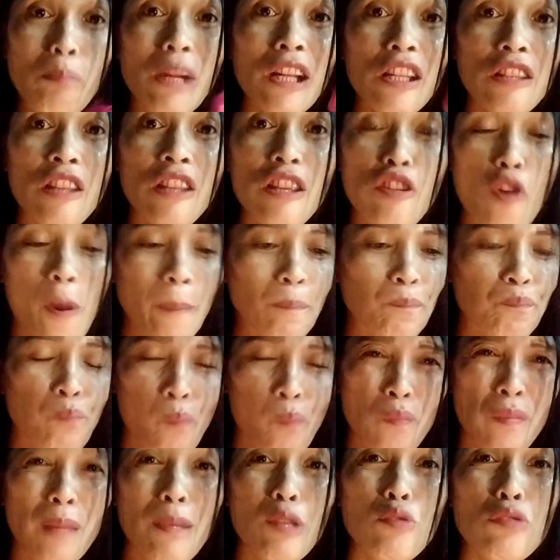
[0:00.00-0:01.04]
Pag nyo,
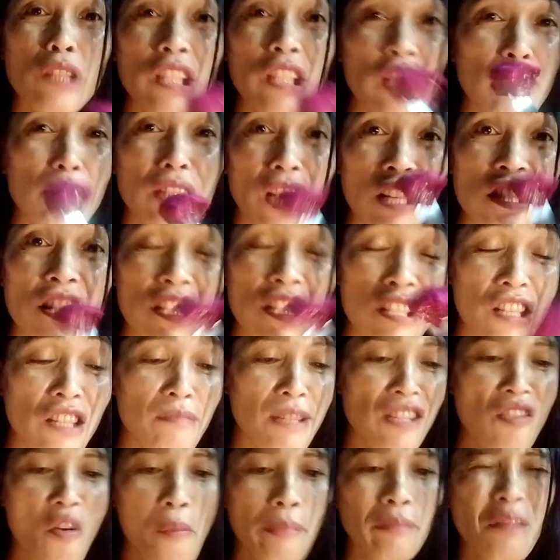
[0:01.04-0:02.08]
may kulay itim na nakasingit ang
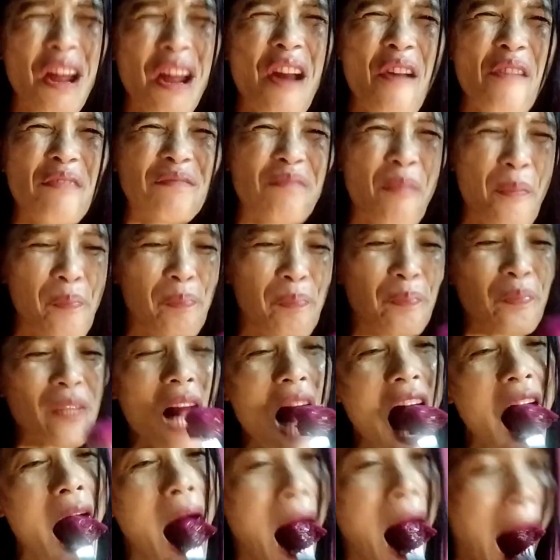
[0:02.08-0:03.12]
ngipin nyo.
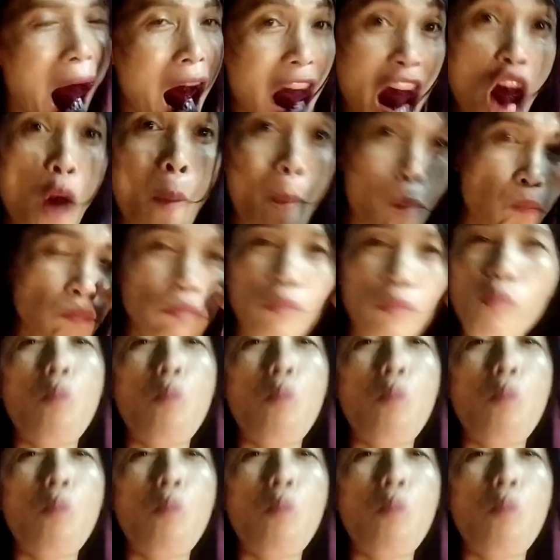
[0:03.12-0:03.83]
Mm.